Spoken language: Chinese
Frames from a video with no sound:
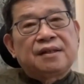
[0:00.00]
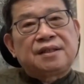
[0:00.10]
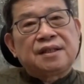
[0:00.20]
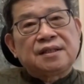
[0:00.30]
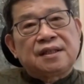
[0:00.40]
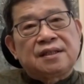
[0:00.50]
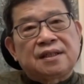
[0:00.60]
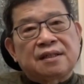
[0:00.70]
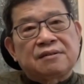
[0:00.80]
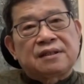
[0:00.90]
经济的
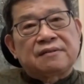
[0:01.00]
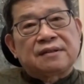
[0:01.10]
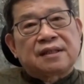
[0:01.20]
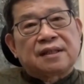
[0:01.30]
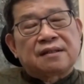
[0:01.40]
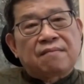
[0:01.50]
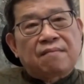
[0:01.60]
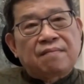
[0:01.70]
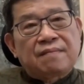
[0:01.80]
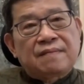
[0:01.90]
结构性问题
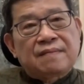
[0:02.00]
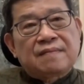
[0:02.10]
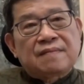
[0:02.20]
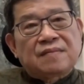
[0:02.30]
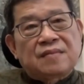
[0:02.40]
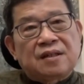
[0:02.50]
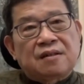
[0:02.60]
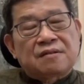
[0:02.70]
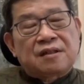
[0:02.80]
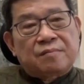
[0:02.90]

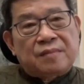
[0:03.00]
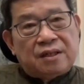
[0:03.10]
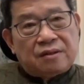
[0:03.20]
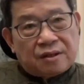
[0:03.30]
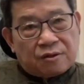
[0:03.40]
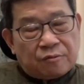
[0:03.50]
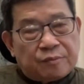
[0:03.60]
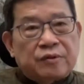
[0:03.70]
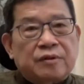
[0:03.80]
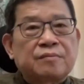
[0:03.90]
要有没有个突
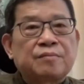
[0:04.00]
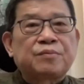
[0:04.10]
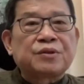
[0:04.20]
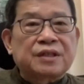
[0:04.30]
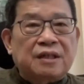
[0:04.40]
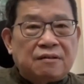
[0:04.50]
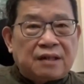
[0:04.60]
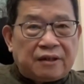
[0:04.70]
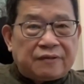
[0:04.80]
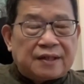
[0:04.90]
破，不是靠
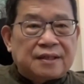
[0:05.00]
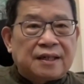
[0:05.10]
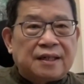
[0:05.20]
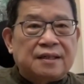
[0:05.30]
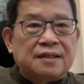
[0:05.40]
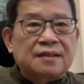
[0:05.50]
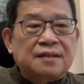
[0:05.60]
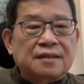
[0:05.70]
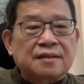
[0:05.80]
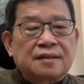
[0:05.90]
盖房子来的。
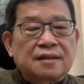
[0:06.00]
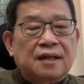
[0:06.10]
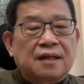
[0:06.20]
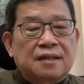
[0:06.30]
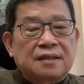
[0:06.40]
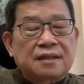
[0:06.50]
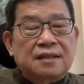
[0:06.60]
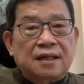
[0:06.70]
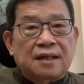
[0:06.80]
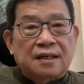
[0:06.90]
在
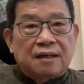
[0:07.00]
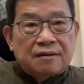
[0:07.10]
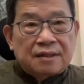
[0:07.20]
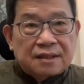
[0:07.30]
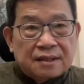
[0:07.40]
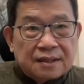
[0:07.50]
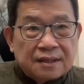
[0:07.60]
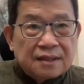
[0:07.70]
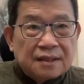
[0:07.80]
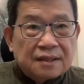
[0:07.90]
香港搞一个，
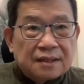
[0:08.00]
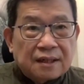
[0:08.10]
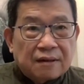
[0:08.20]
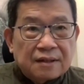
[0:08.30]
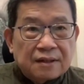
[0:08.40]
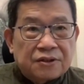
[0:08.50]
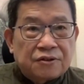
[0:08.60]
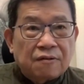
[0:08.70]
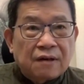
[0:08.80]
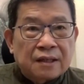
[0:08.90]
搞一个
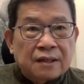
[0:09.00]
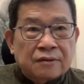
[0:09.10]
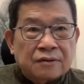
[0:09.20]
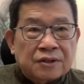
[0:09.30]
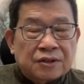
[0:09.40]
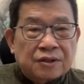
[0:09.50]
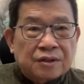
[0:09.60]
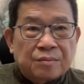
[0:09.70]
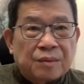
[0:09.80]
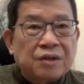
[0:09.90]
雄安的东西
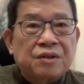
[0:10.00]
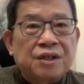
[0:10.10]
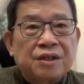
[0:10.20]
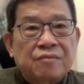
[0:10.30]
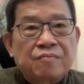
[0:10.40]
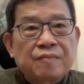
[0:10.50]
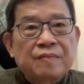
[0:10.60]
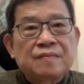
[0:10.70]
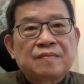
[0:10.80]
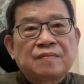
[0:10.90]
也没有意义，
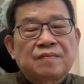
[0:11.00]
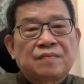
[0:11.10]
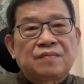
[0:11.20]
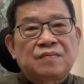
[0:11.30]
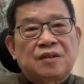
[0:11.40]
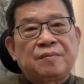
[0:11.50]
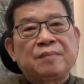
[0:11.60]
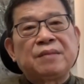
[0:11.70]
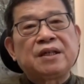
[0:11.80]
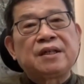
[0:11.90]
嗯，
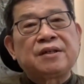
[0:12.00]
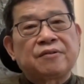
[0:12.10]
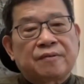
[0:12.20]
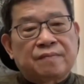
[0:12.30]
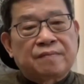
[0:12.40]
也没内容，